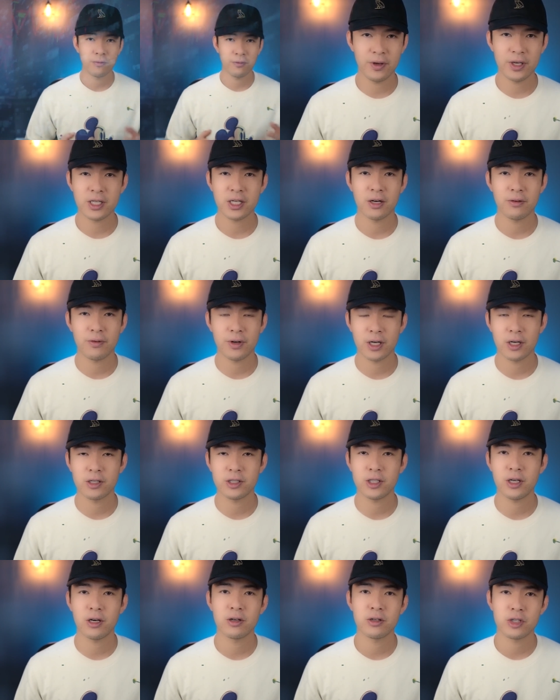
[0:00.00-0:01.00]
非常非常
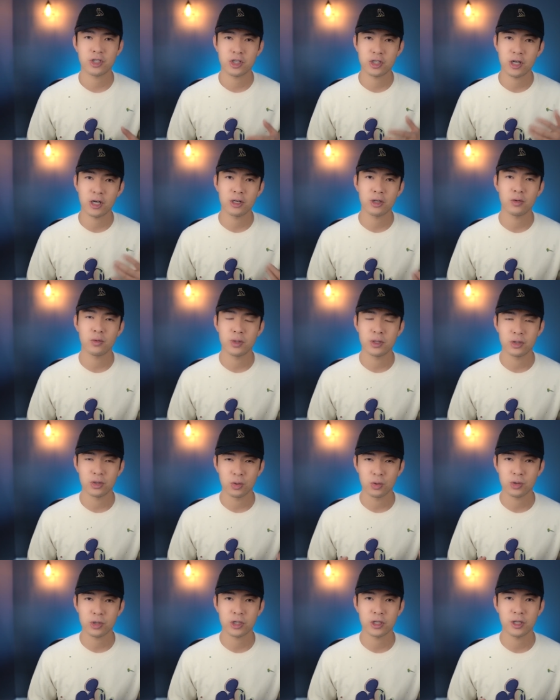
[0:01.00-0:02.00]
像上一轮
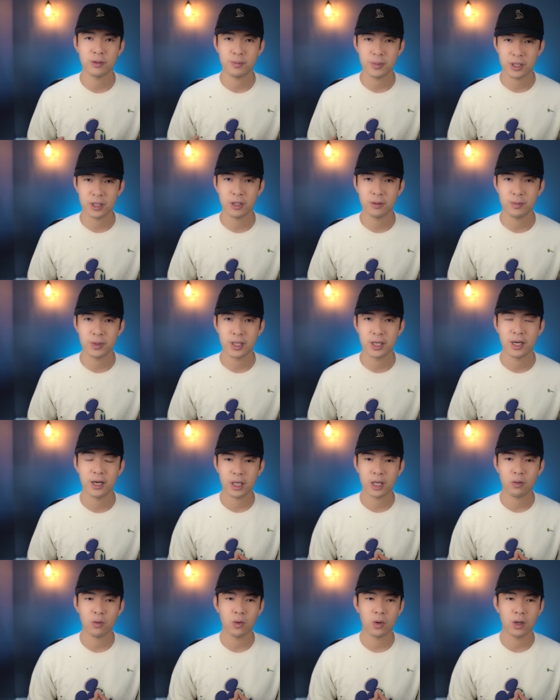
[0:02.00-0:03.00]
牛市的比特币。
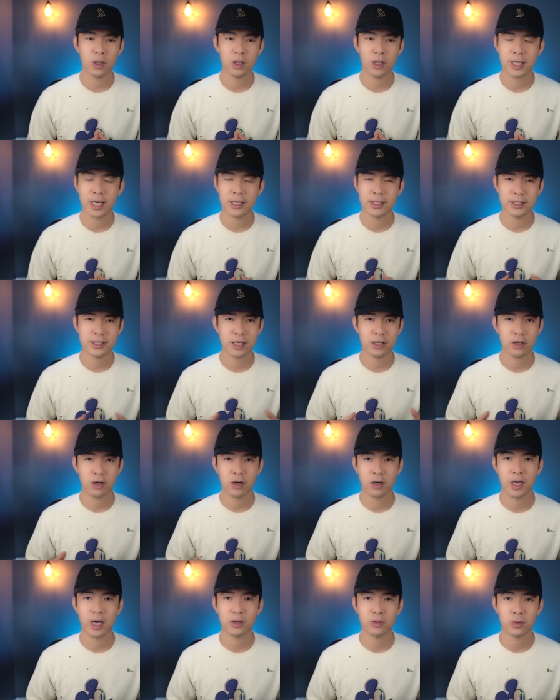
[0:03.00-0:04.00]
那我看了一下
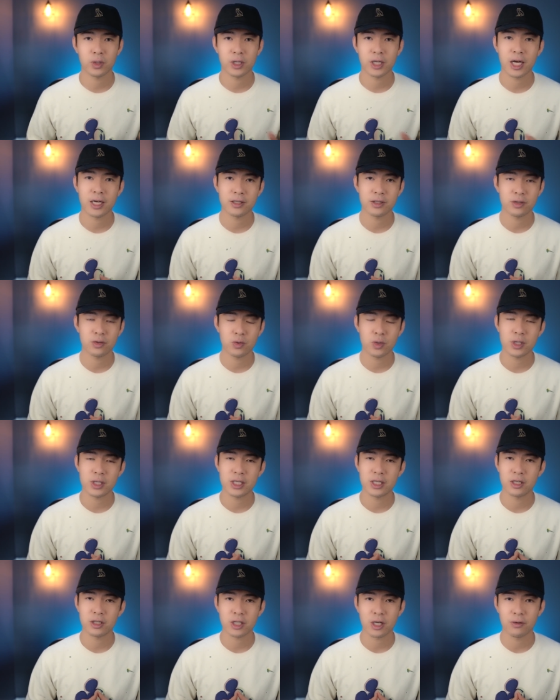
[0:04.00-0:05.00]
Cardano 呢，它最
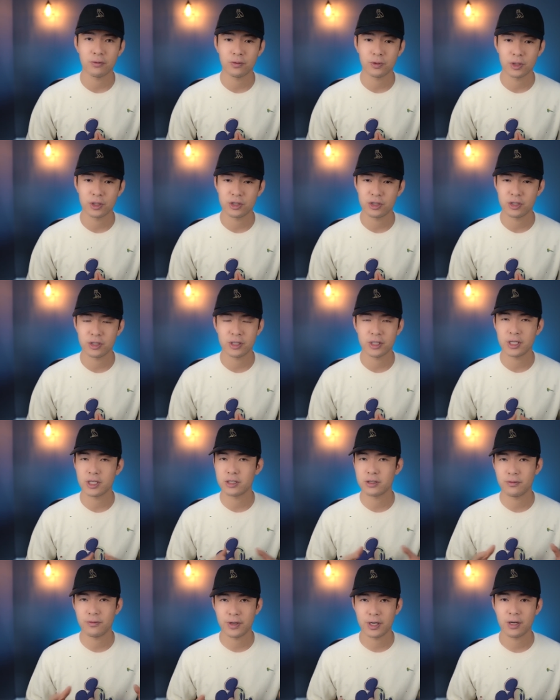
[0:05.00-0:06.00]
近的涨幅呢，其实也
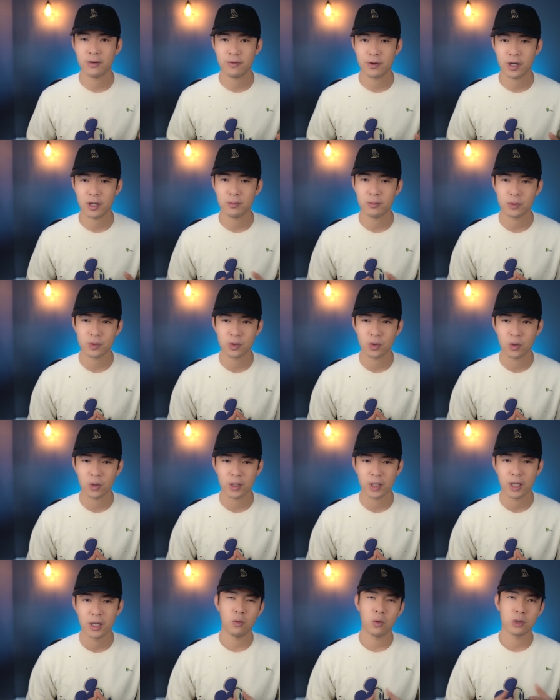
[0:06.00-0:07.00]
是非常非常不错
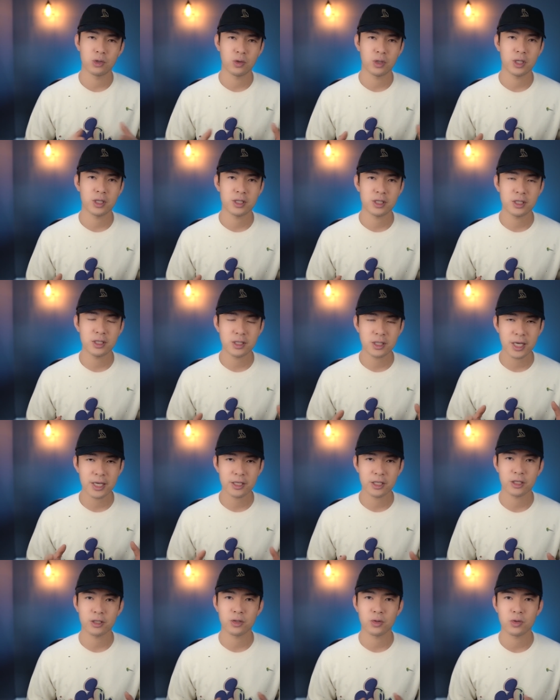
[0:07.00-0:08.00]
的。我觉得今在
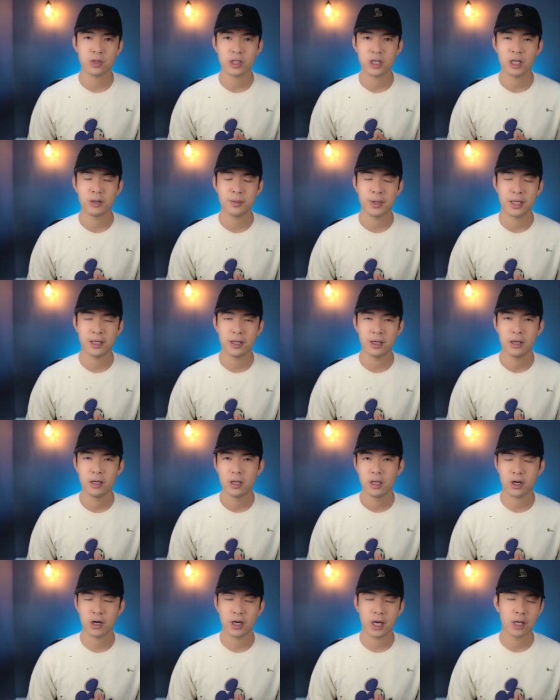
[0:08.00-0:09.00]
这个牛市里面
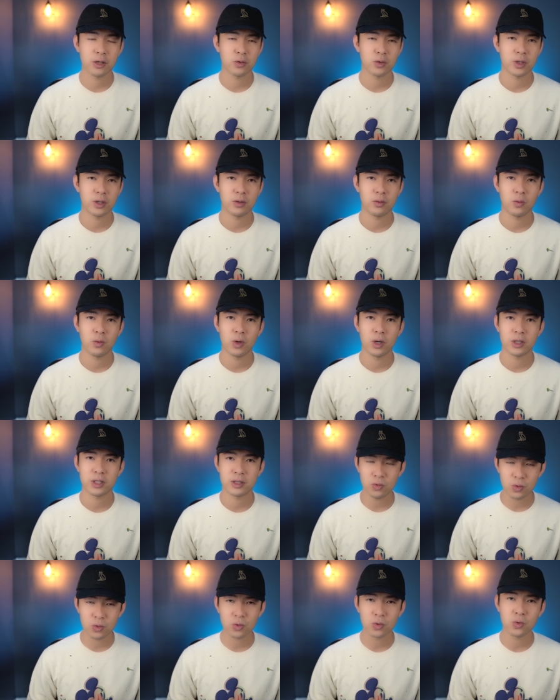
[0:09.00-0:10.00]
呢，Cardano 的我
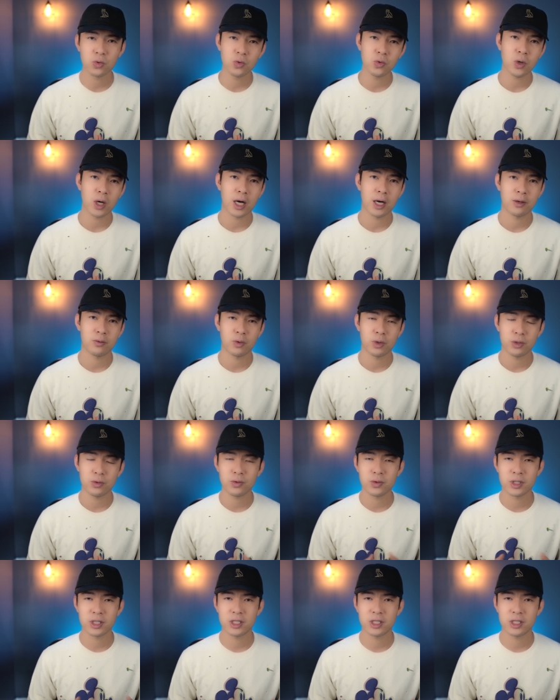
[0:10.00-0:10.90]
预估啊，我预